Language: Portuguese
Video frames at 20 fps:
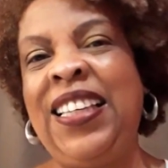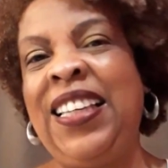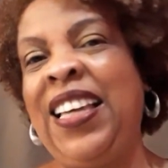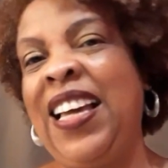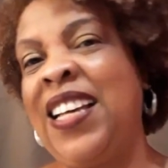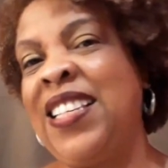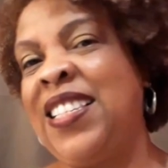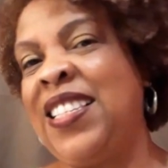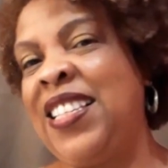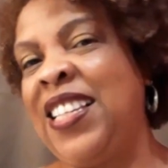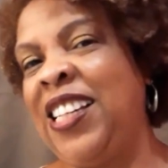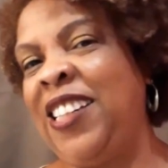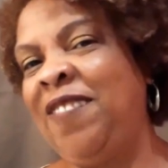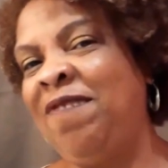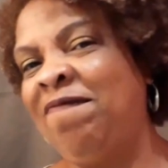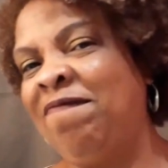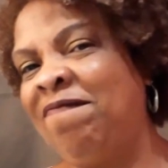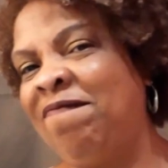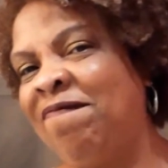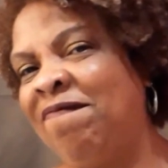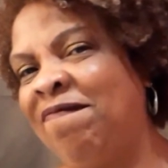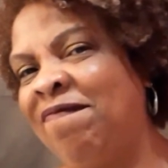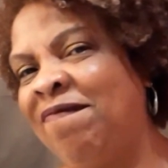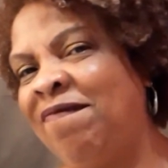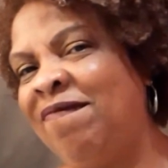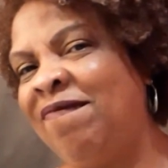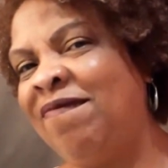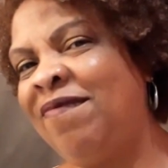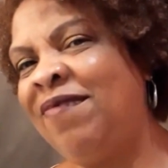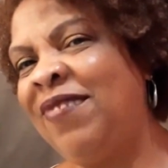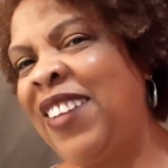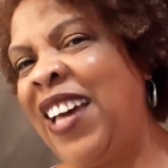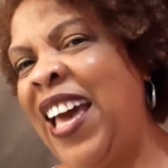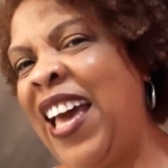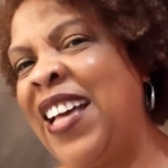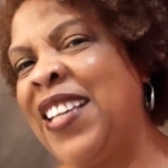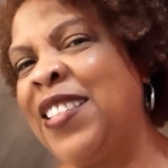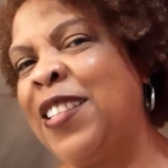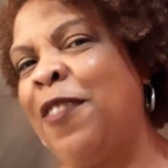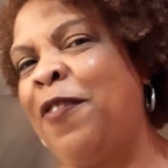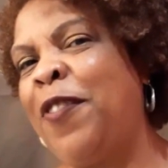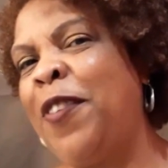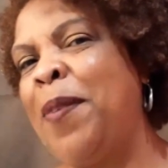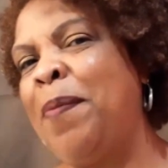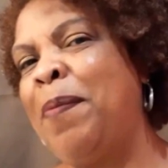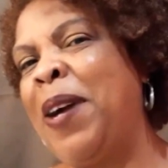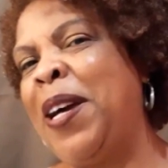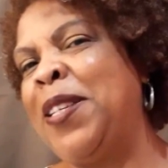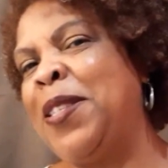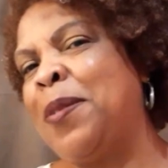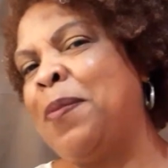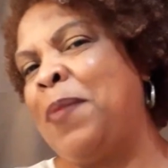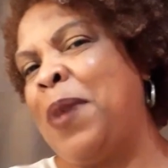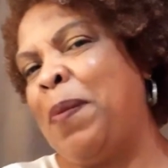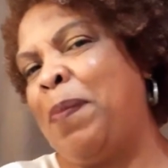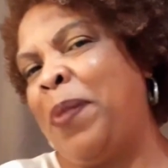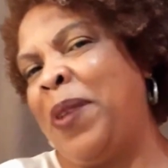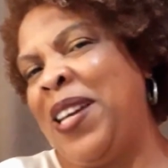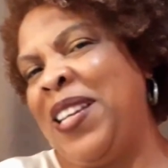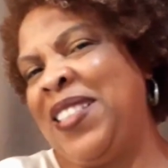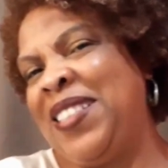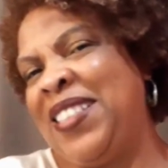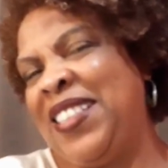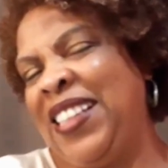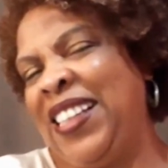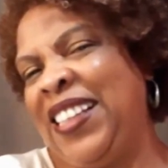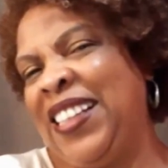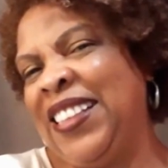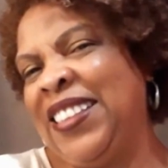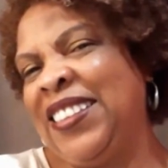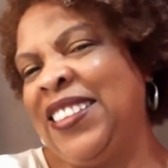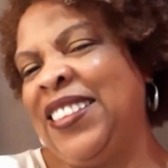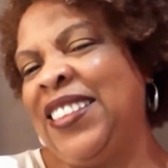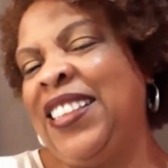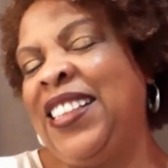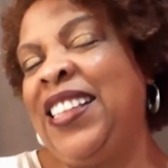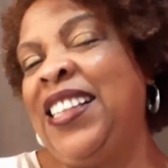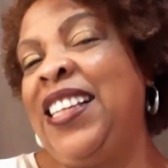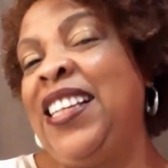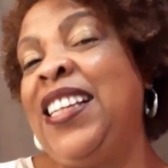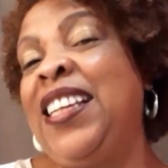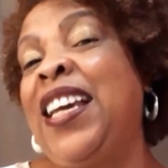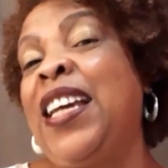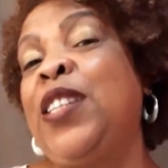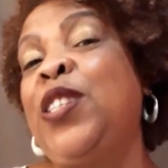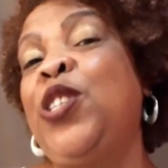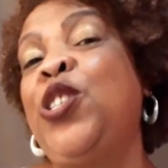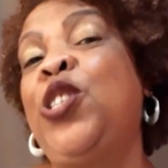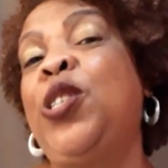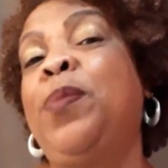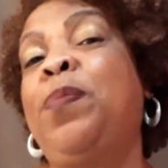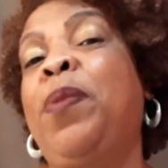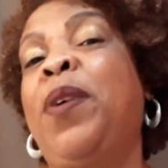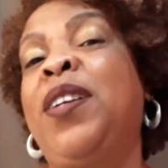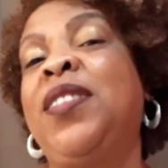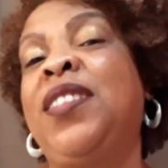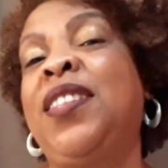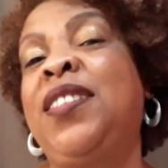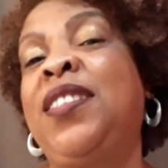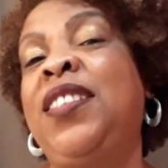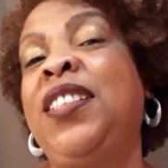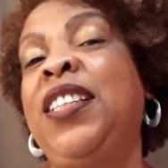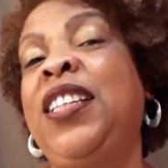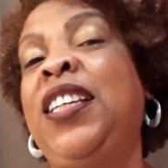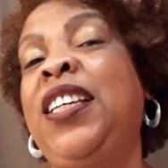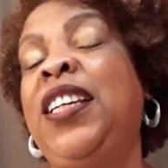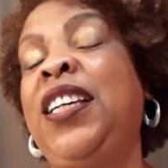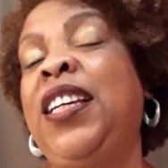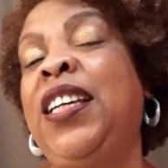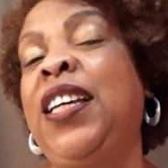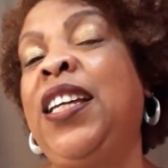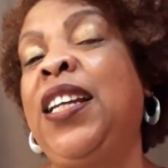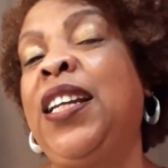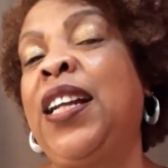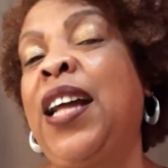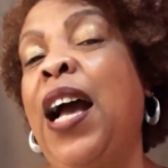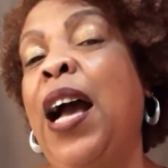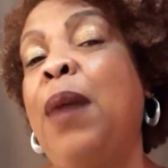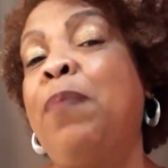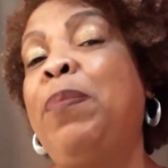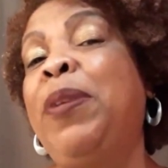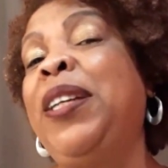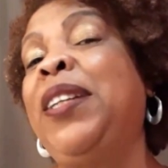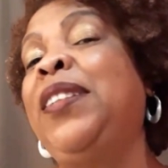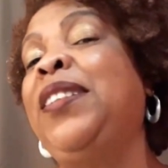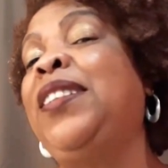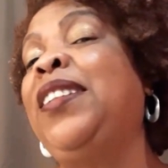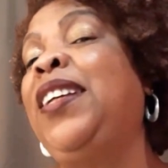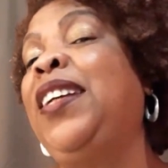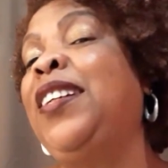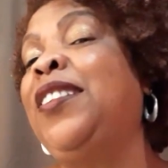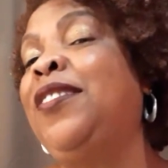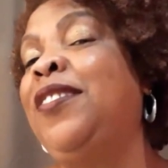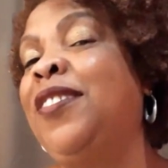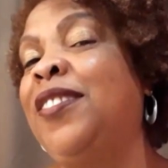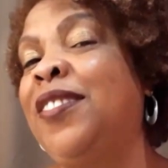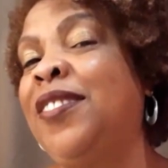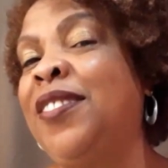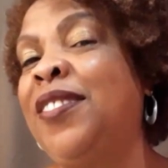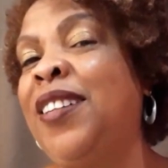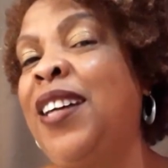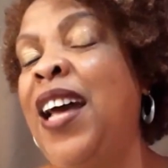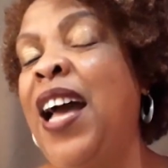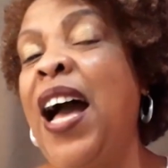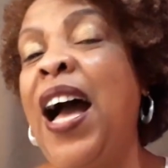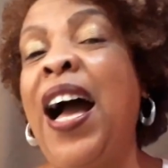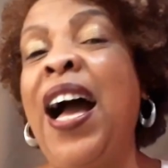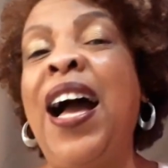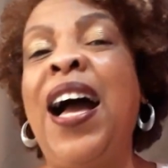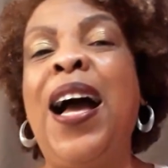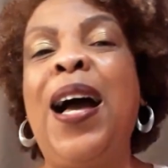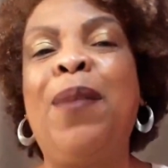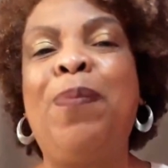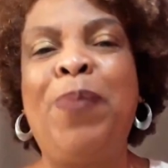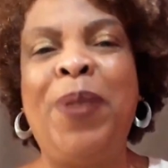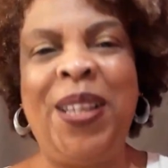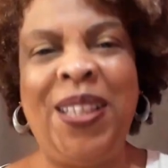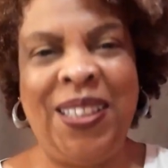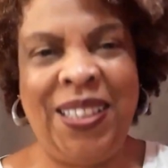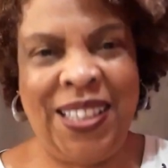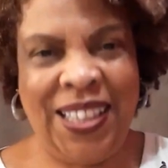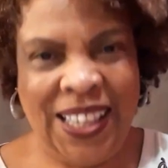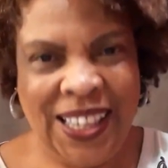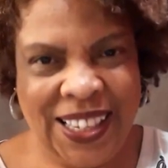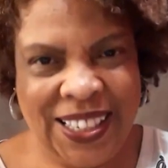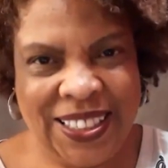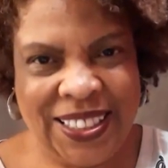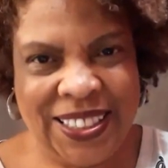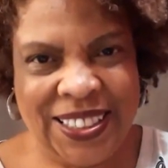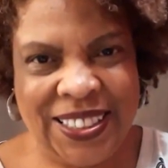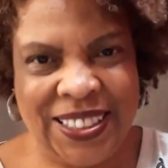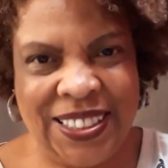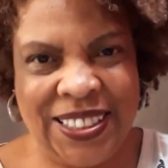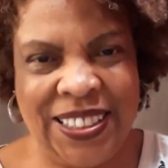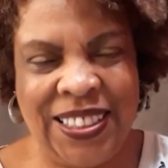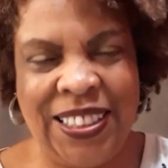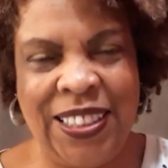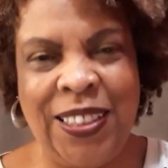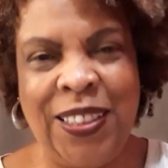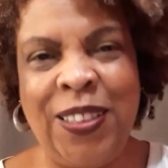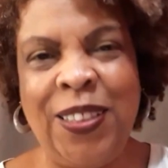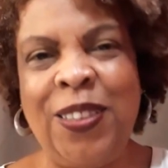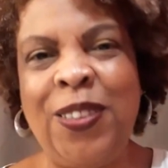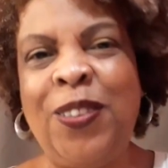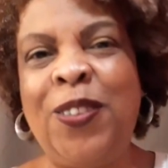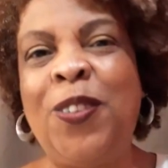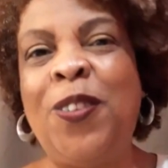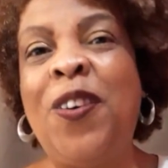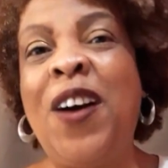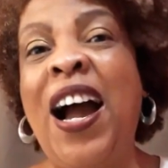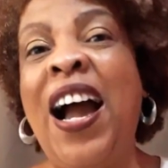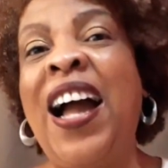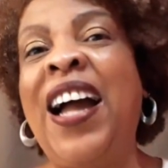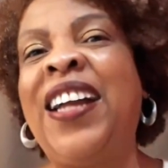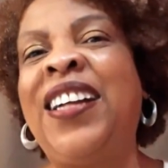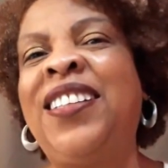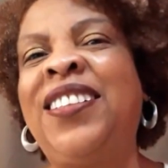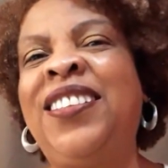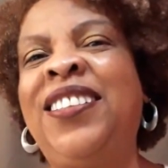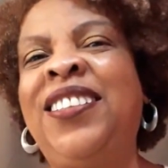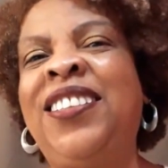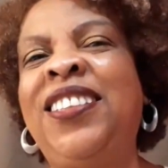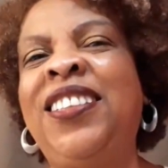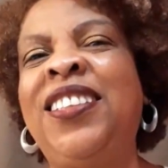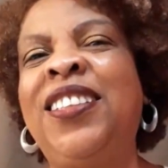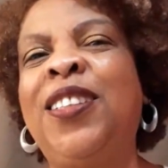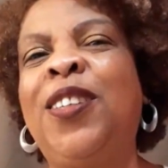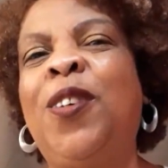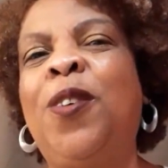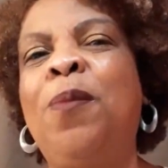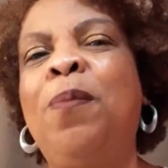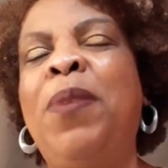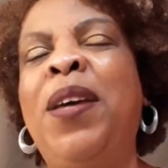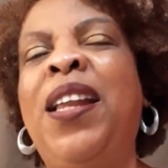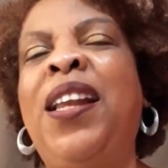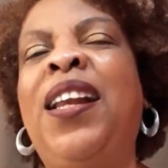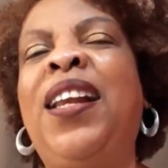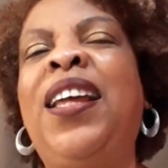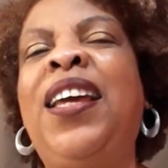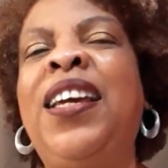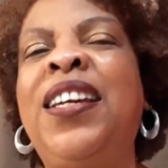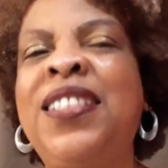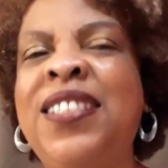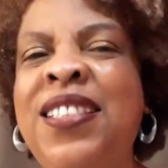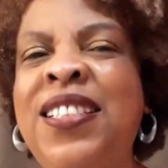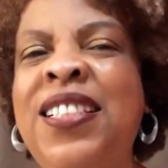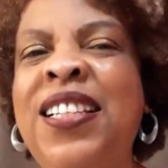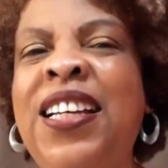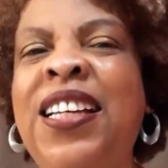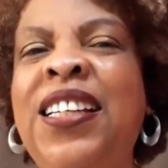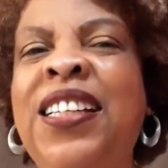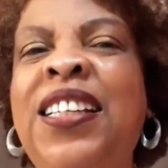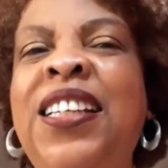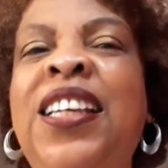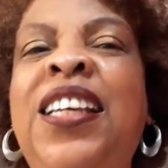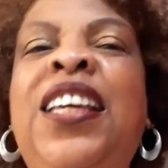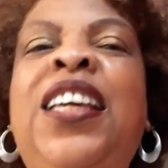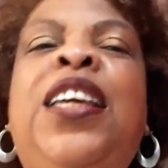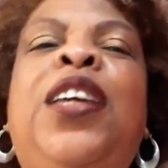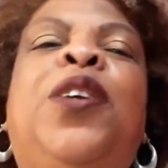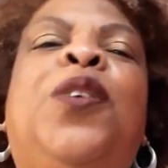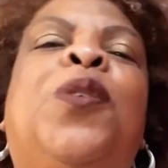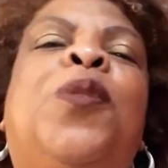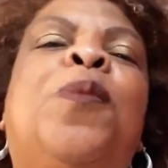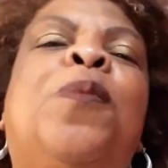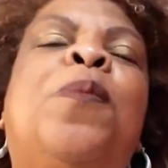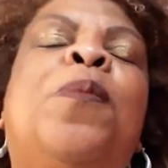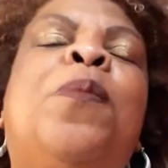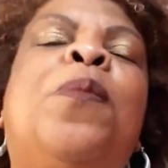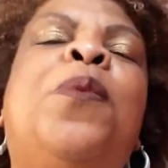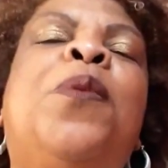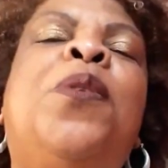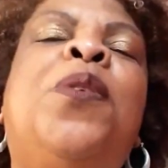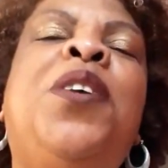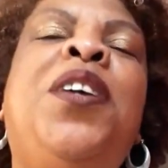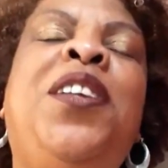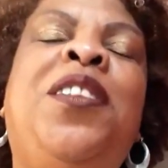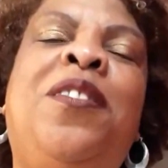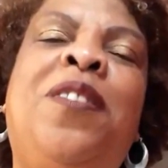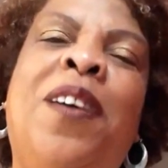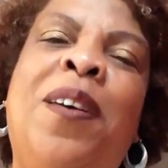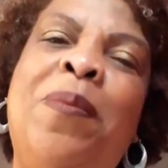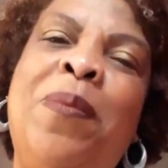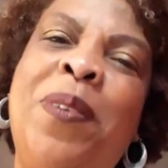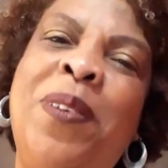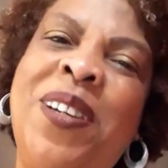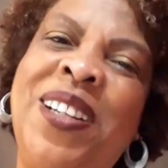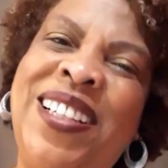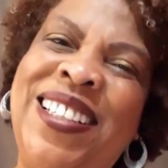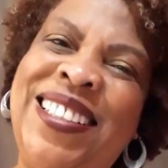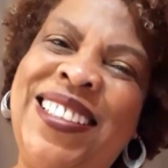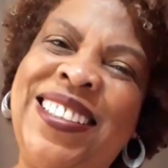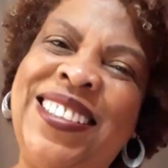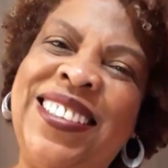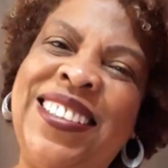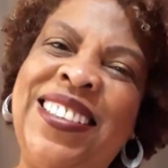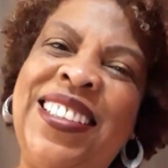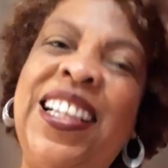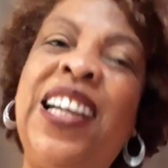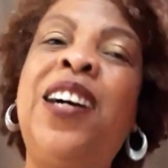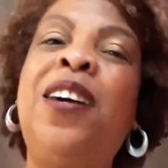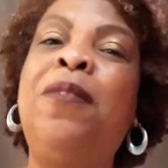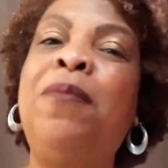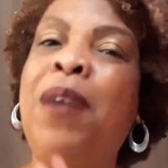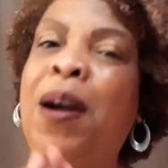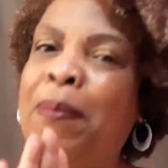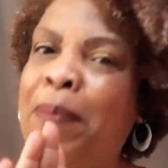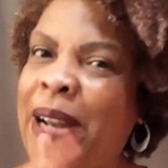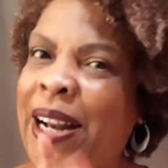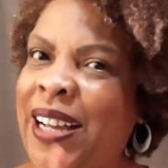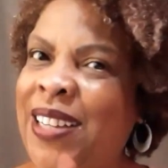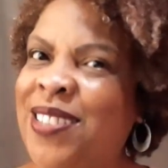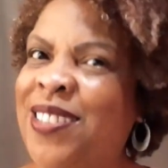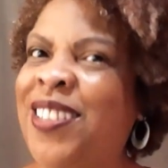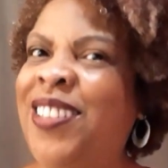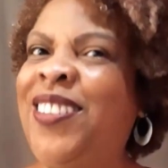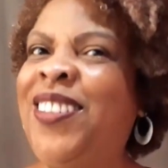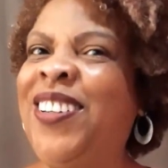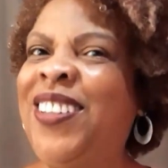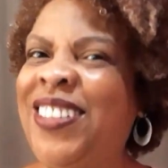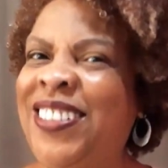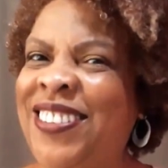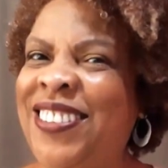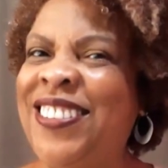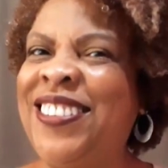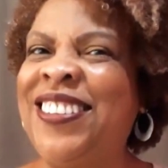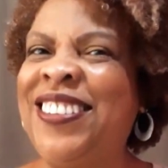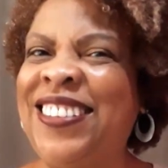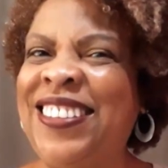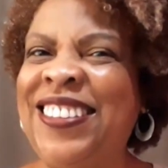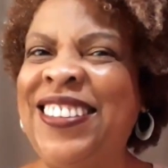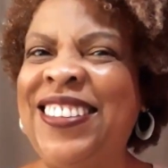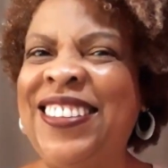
E assim, esta foi mais uma poesia que a gente possa seguir aprendendo a aprender com arte, com beleza e com muito amor. Um abraço a todos!